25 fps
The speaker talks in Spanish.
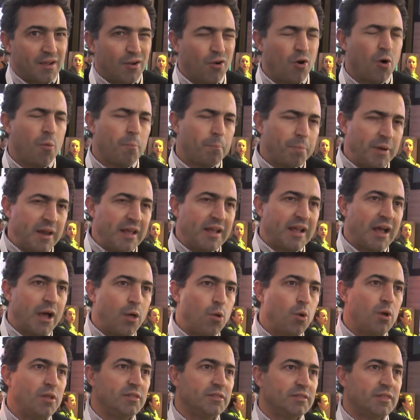
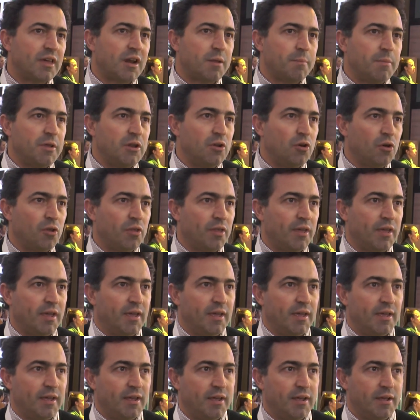complicado en términos
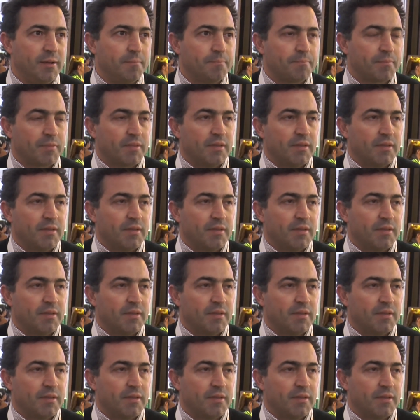de,